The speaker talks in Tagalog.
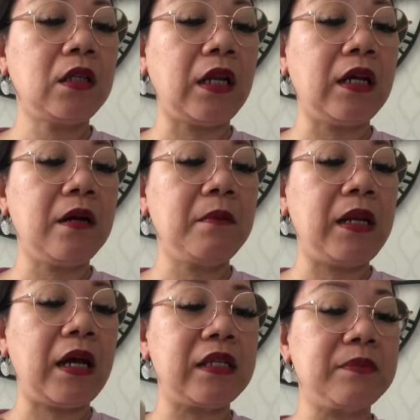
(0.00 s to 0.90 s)
talagang
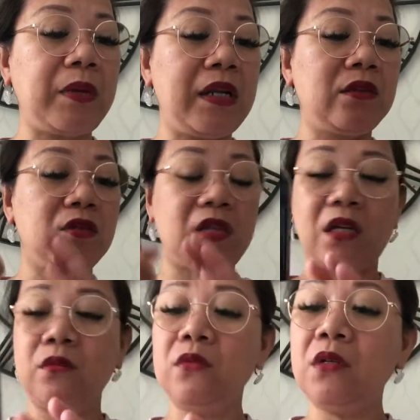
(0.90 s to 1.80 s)
malakas pala to sa
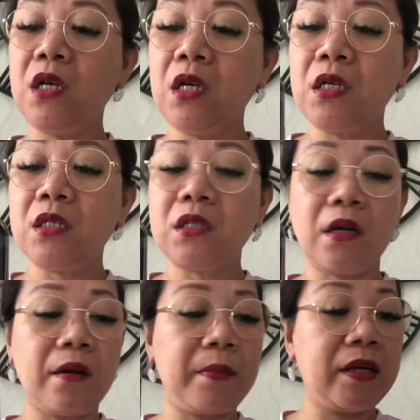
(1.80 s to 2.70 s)
ano,
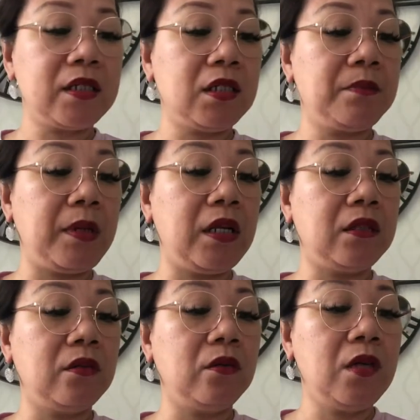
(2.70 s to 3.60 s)
sa market pala
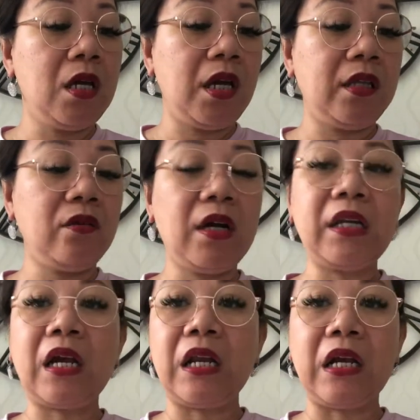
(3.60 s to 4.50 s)
to. Ito nga
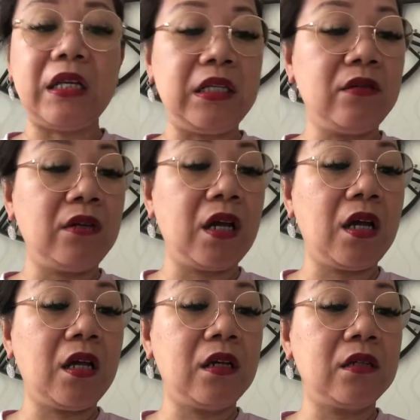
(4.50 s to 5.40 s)
nakalagay dito na
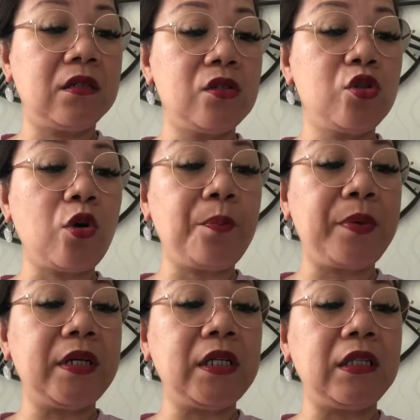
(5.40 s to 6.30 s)

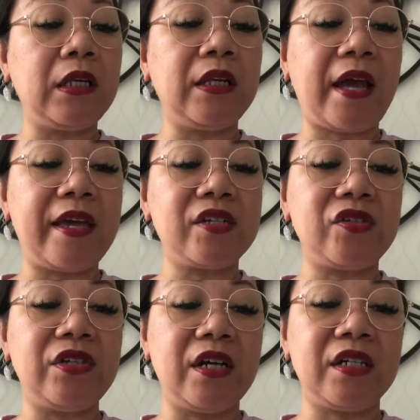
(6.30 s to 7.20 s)
super retina
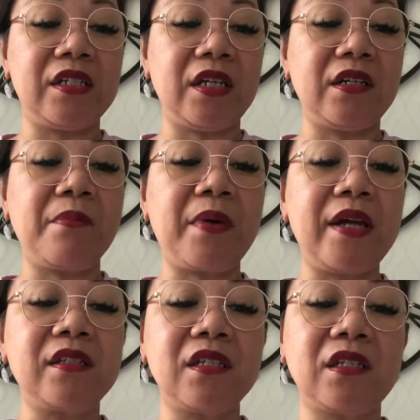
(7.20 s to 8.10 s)
XDR siya, the
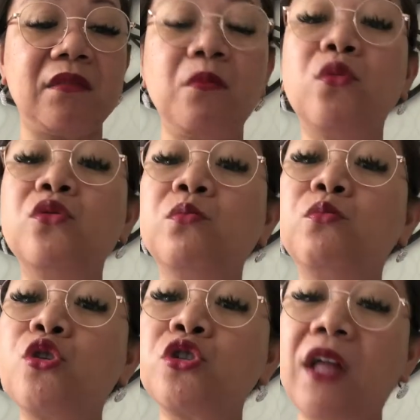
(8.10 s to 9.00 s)
brightest and mo
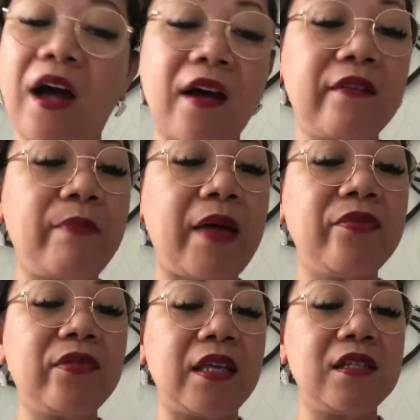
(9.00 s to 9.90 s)
most
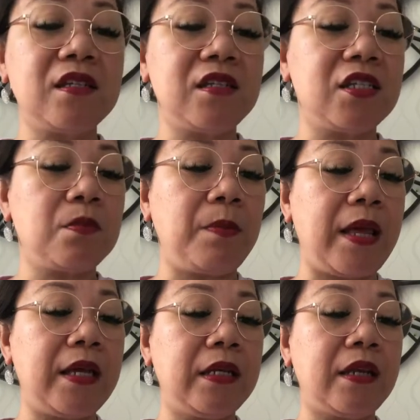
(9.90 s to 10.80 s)
advantage display
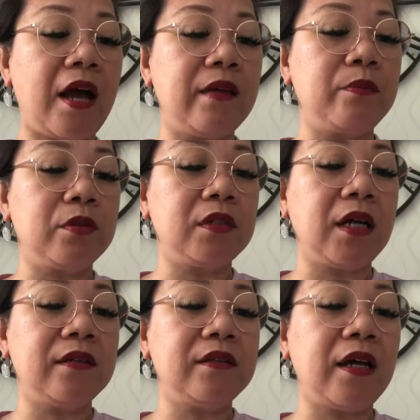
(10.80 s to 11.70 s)
in iPhone
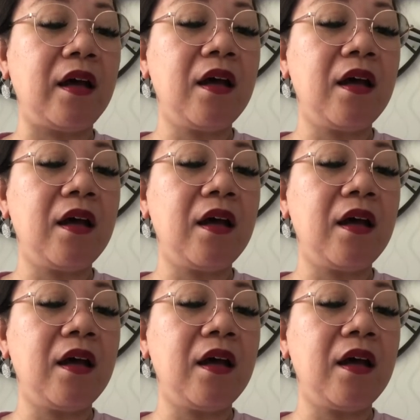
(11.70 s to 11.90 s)
and the